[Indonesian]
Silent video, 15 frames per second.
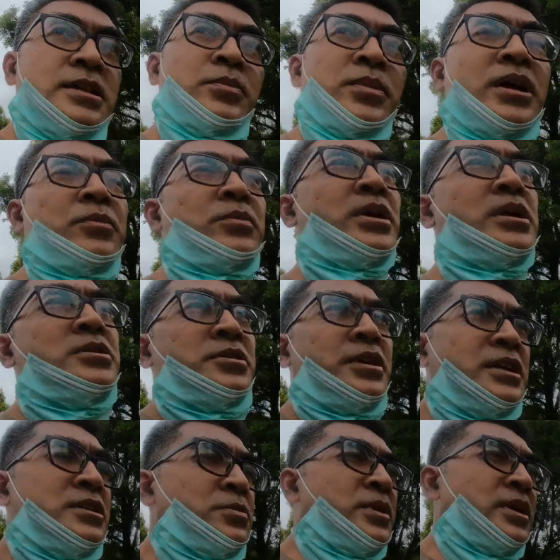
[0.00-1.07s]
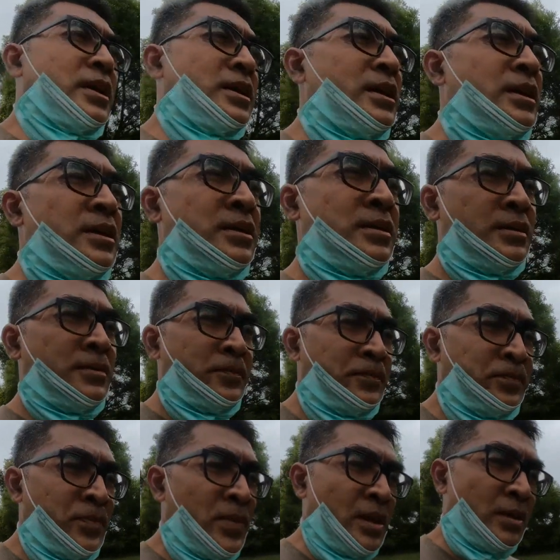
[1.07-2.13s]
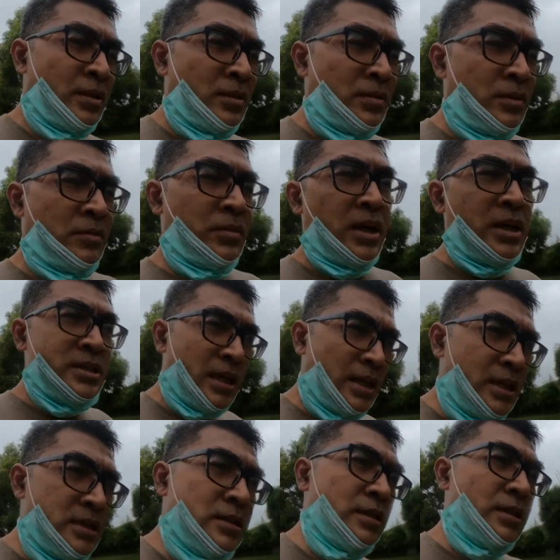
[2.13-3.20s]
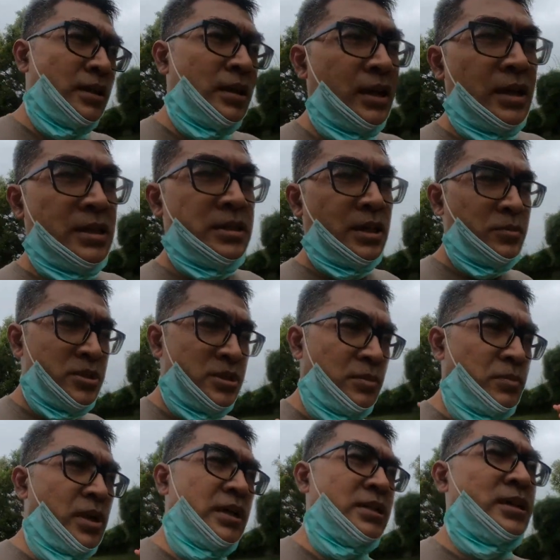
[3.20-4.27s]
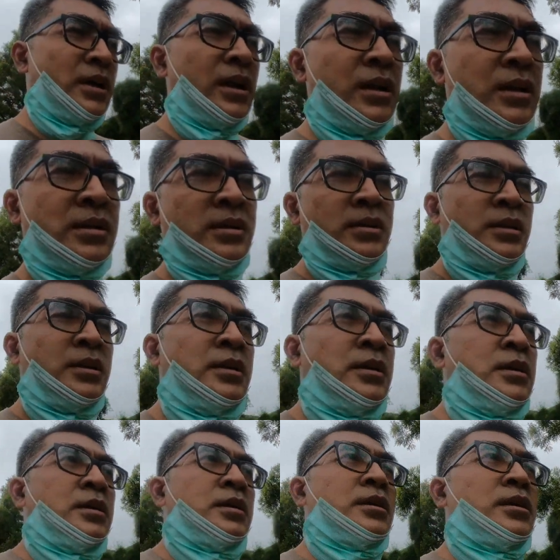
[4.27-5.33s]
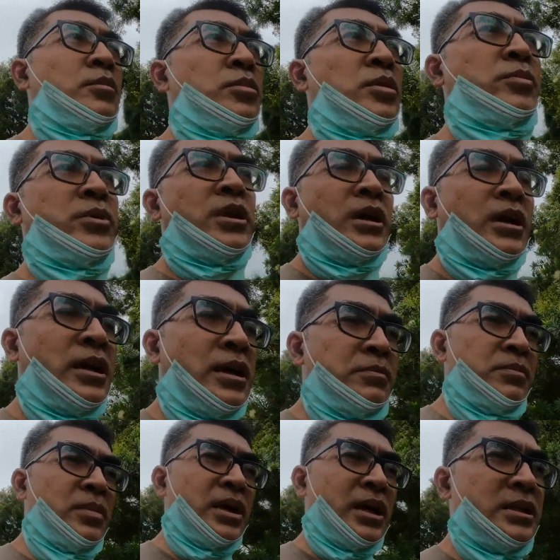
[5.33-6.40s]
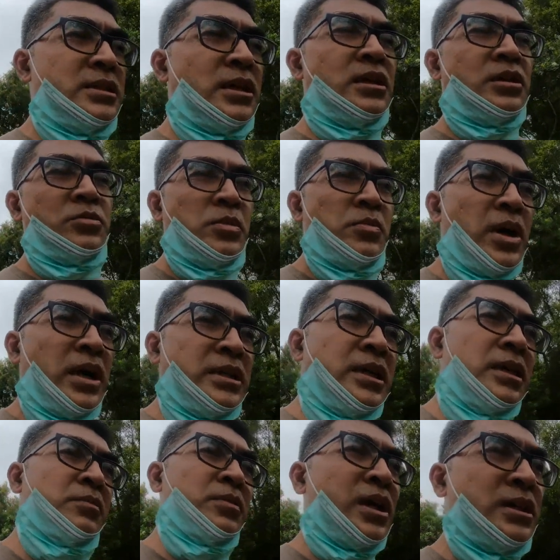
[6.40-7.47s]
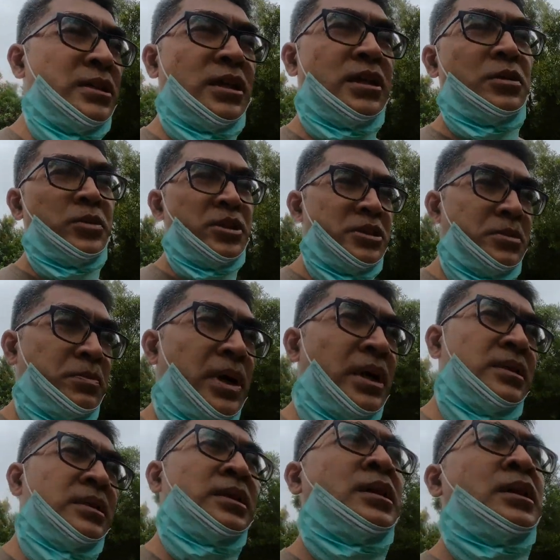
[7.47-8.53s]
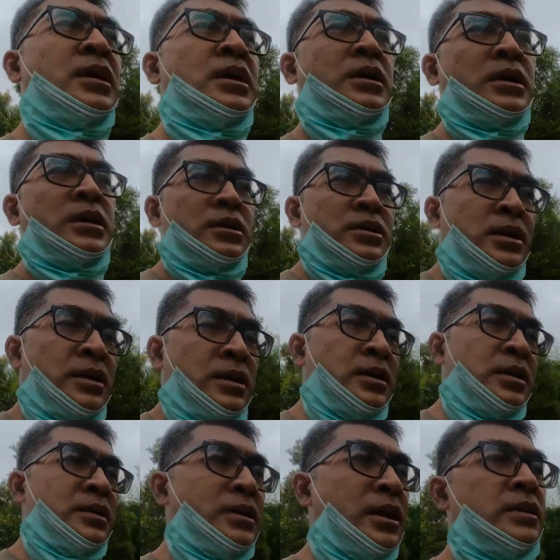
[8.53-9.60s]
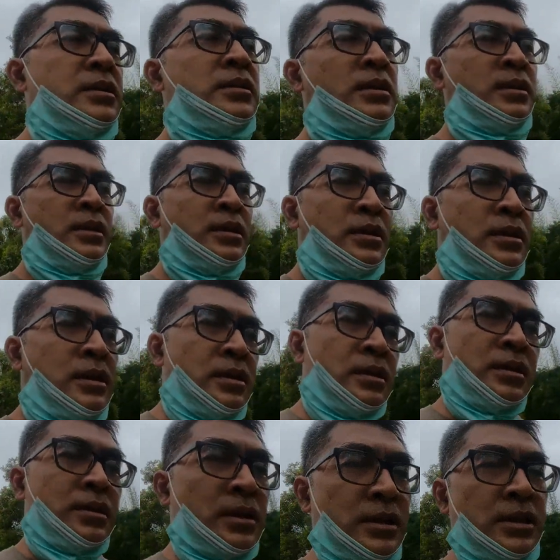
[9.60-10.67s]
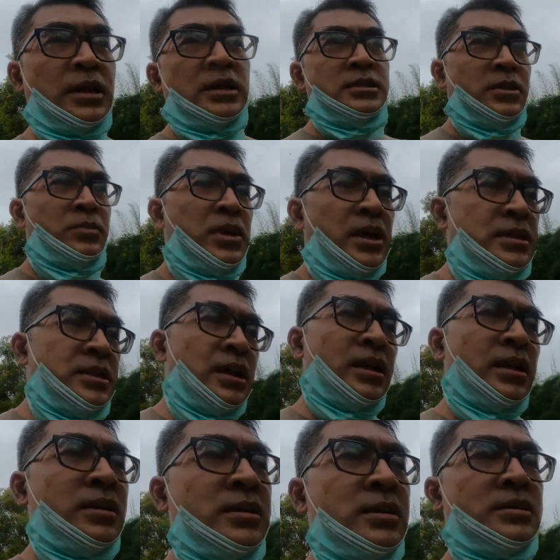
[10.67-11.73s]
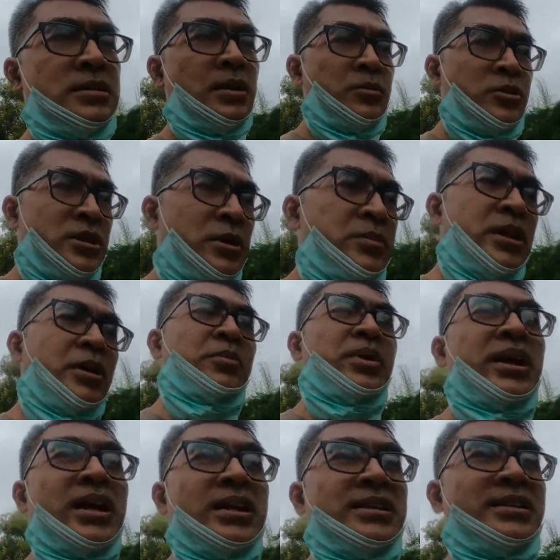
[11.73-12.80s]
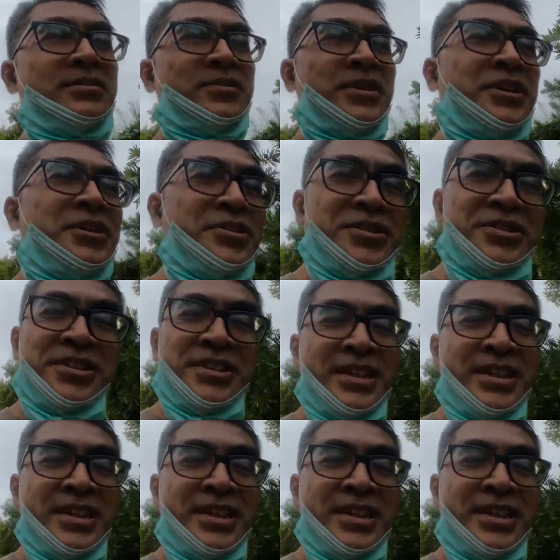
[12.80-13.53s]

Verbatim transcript: saya menggambar juga sebenarnya bagi saya sendiri agar saya bisa belajar lebih mendalam belajar lebih banyak belajar lebih cepat dan ketika saya belajar saya bisa menyampaikannya begitu